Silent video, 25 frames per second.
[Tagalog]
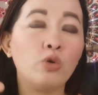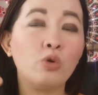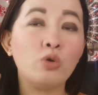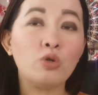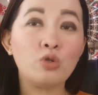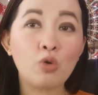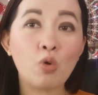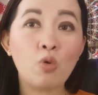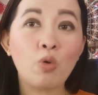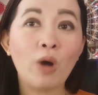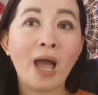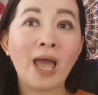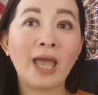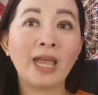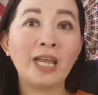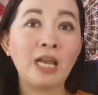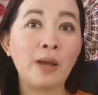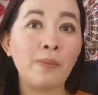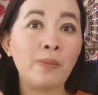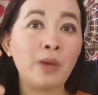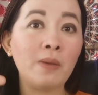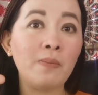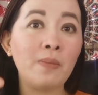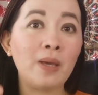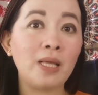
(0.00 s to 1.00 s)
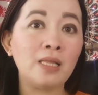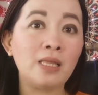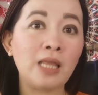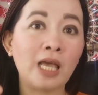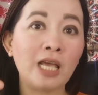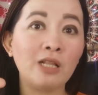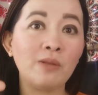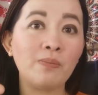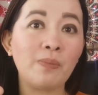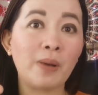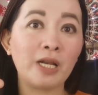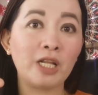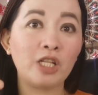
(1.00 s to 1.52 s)
yung suka ay
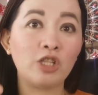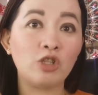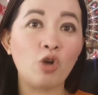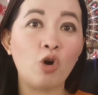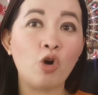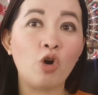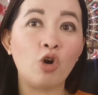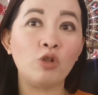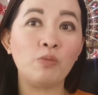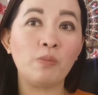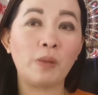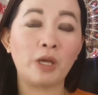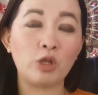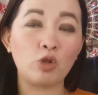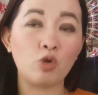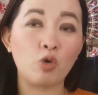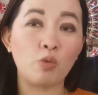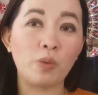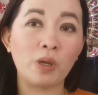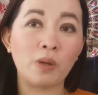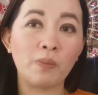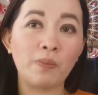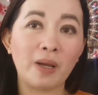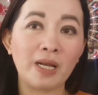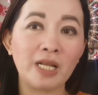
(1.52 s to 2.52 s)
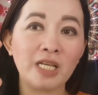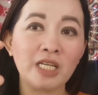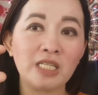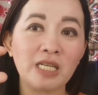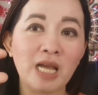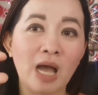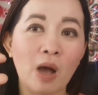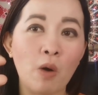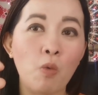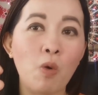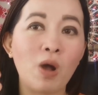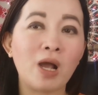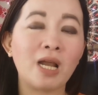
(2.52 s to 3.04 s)
nami-maintain pa rin doon, may tubig pa rin
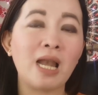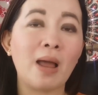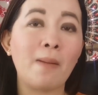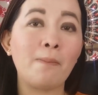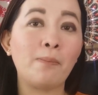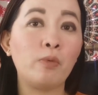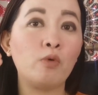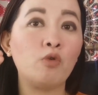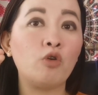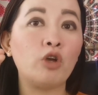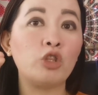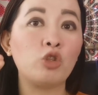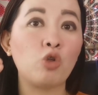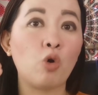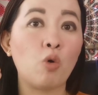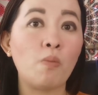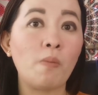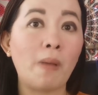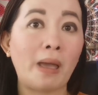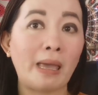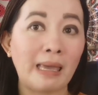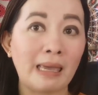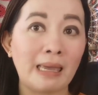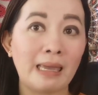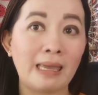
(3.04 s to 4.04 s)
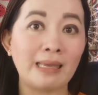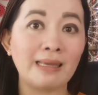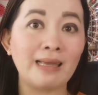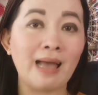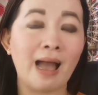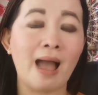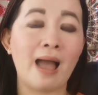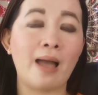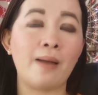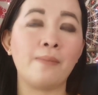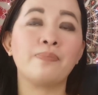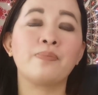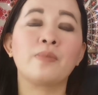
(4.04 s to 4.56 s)
siya, huwag lang pong itong
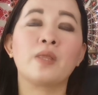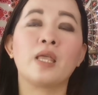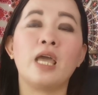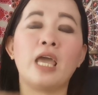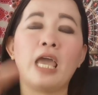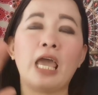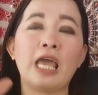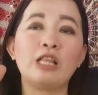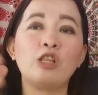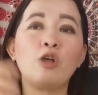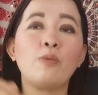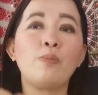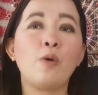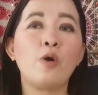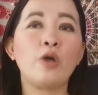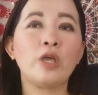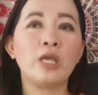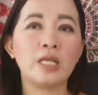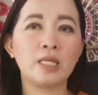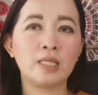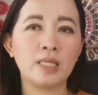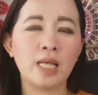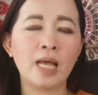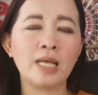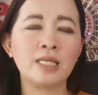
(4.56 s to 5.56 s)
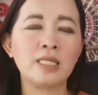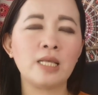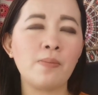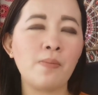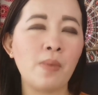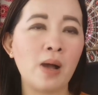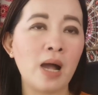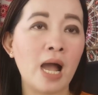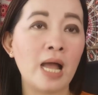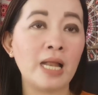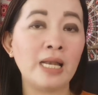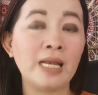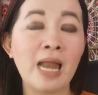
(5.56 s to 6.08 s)
maiiga. Ito po ay isa sa
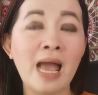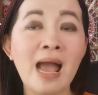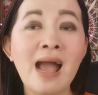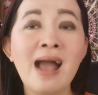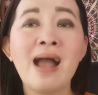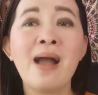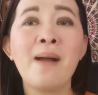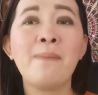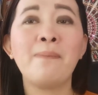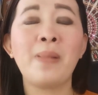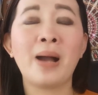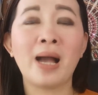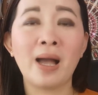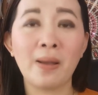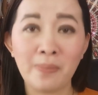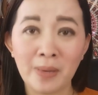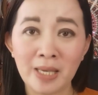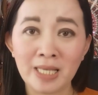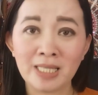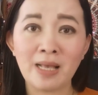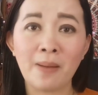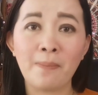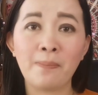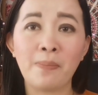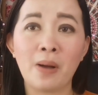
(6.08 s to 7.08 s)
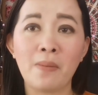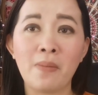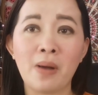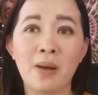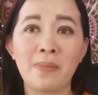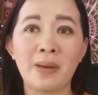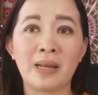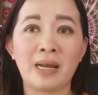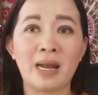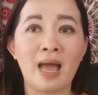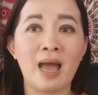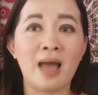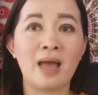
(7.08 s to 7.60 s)
mga napakabisang
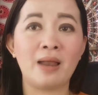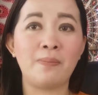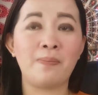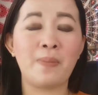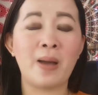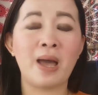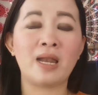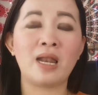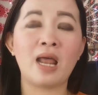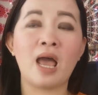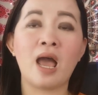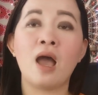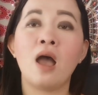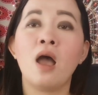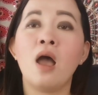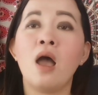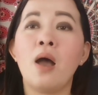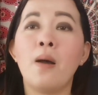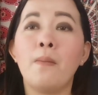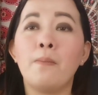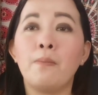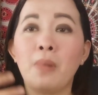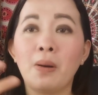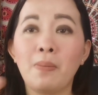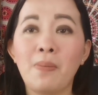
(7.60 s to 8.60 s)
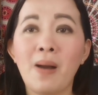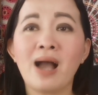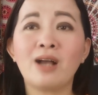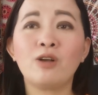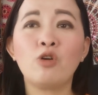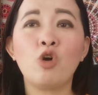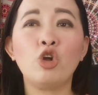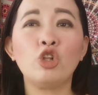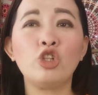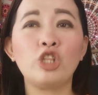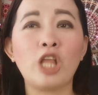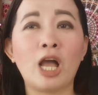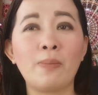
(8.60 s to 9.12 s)
pamamaraan para
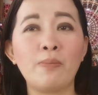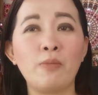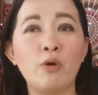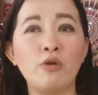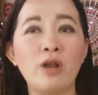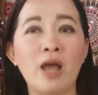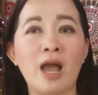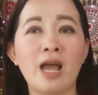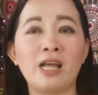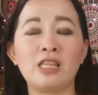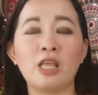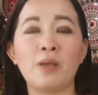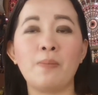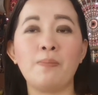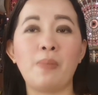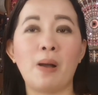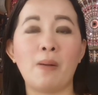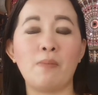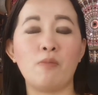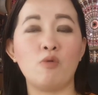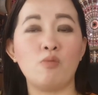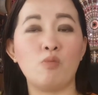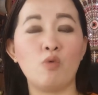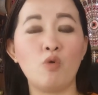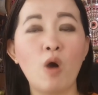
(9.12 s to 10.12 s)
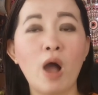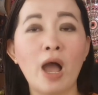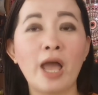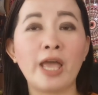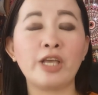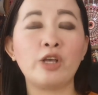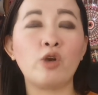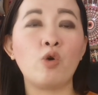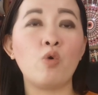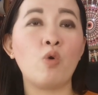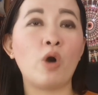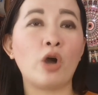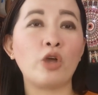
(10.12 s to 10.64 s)
mabago ang takbo na ating
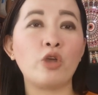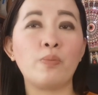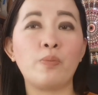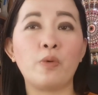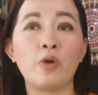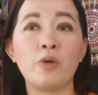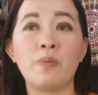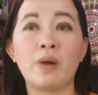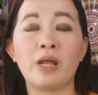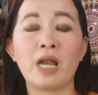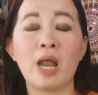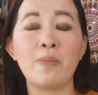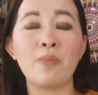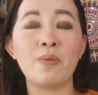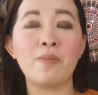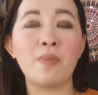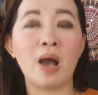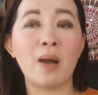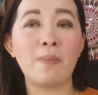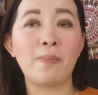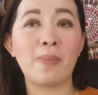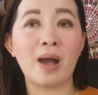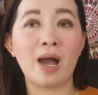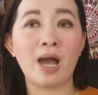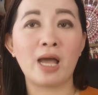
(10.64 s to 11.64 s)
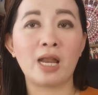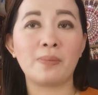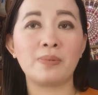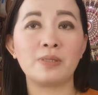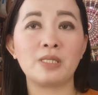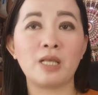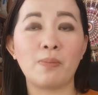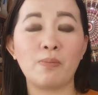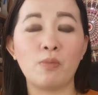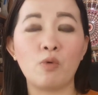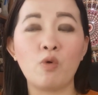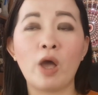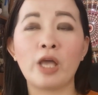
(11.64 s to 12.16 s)
pamumuhay. Kung kayo po ay marami mga
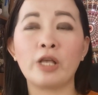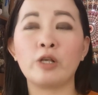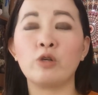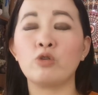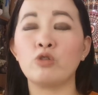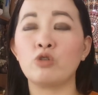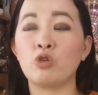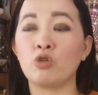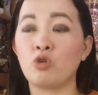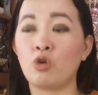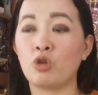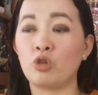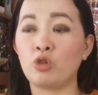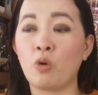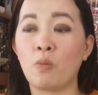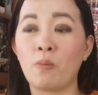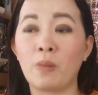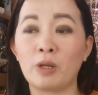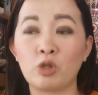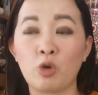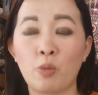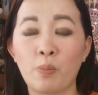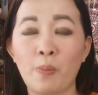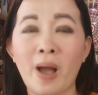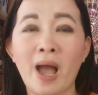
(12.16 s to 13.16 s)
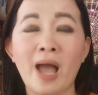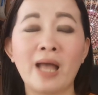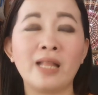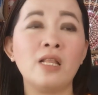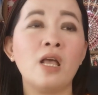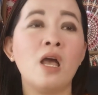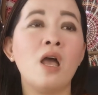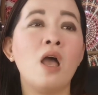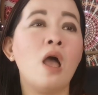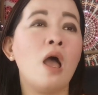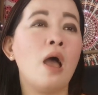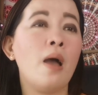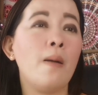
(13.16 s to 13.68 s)
pangarap sa buhay, gusto niyo itong
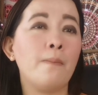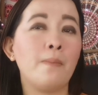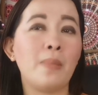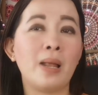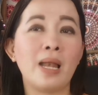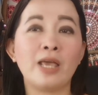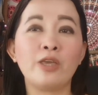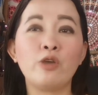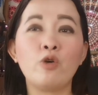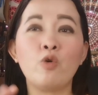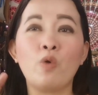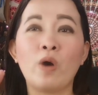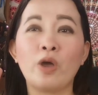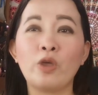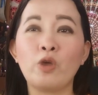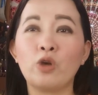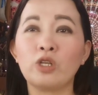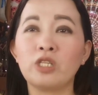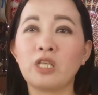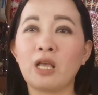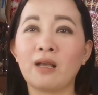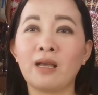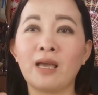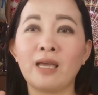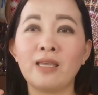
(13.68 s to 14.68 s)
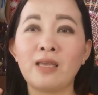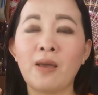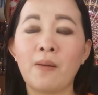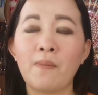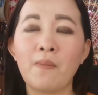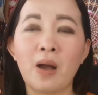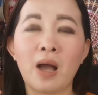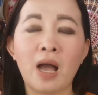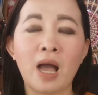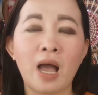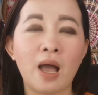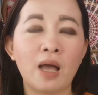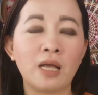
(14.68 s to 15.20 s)
matupad, malayo kayo sa
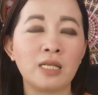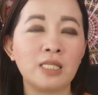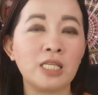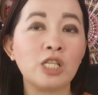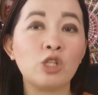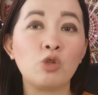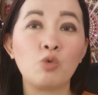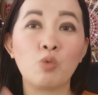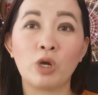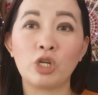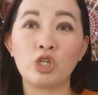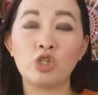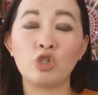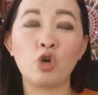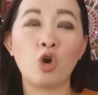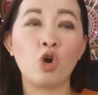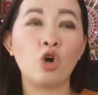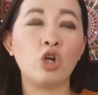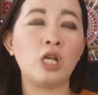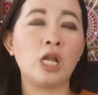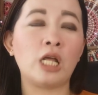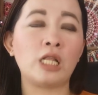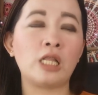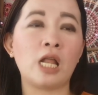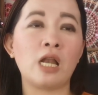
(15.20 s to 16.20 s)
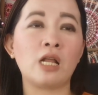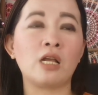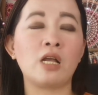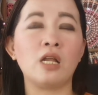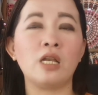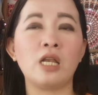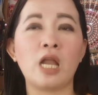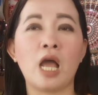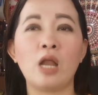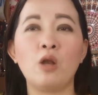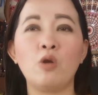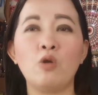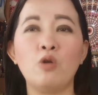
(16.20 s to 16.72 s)
ganyang mga sitwasyon na
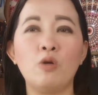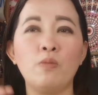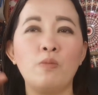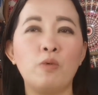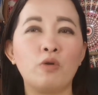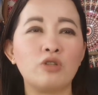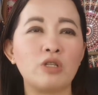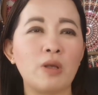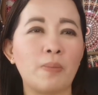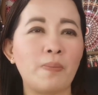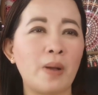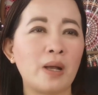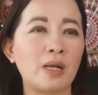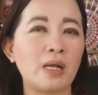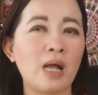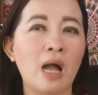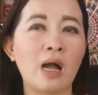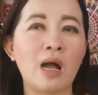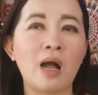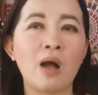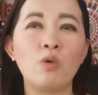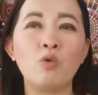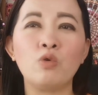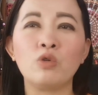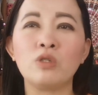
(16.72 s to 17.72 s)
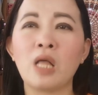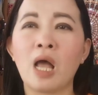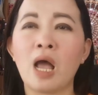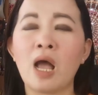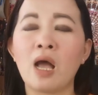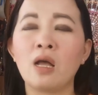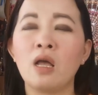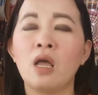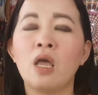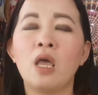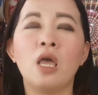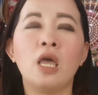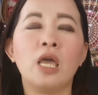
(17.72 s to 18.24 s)
talagang nalulubog sa
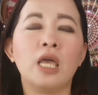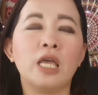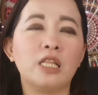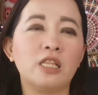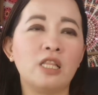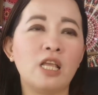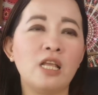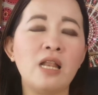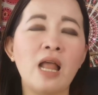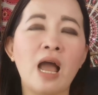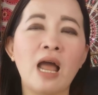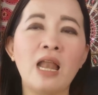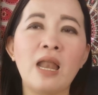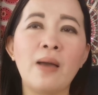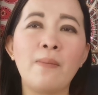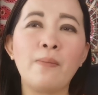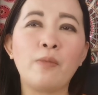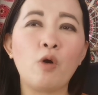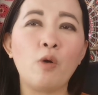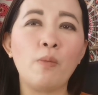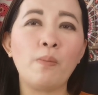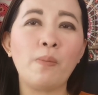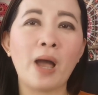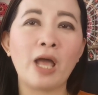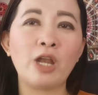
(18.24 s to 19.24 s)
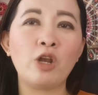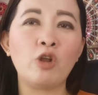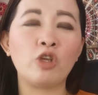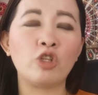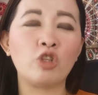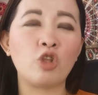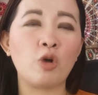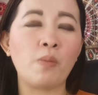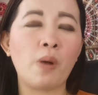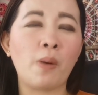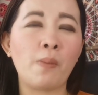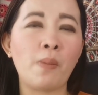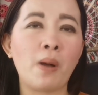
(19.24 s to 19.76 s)
pagkakautang, hindi na alam kung paano
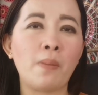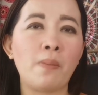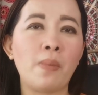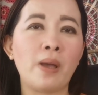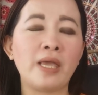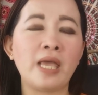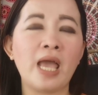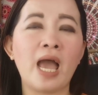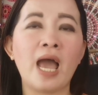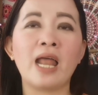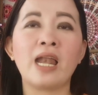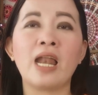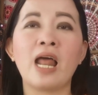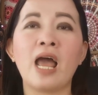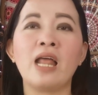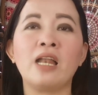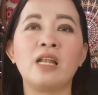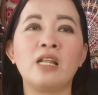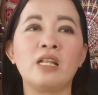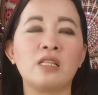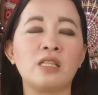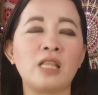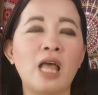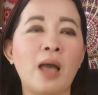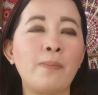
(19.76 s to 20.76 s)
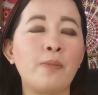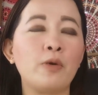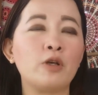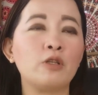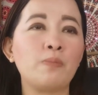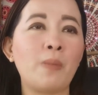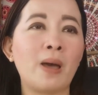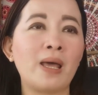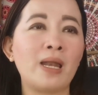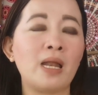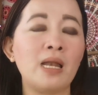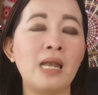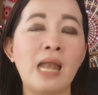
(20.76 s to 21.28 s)
ito mababayaran,
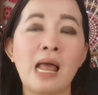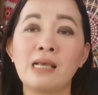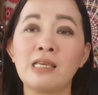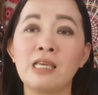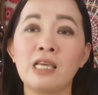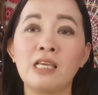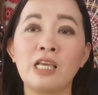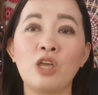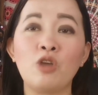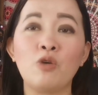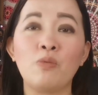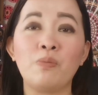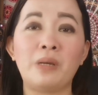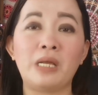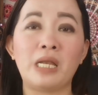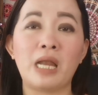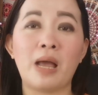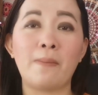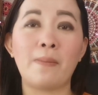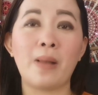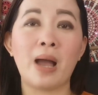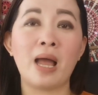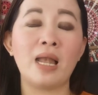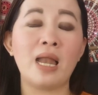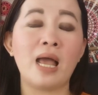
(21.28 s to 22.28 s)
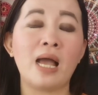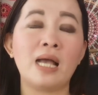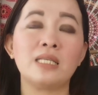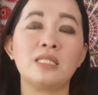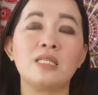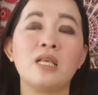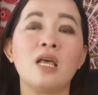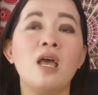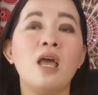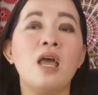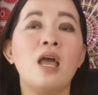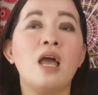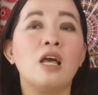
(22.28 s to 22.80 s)
tapos parang lagi kayong
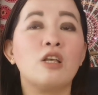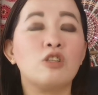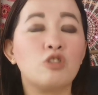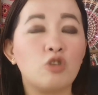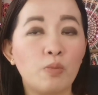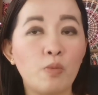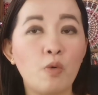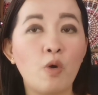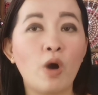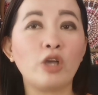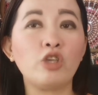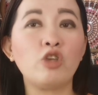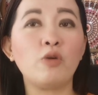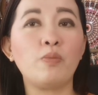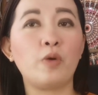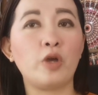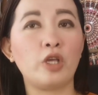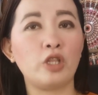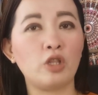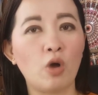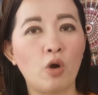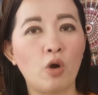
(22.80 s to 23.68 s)
minamalas, subukan niyo po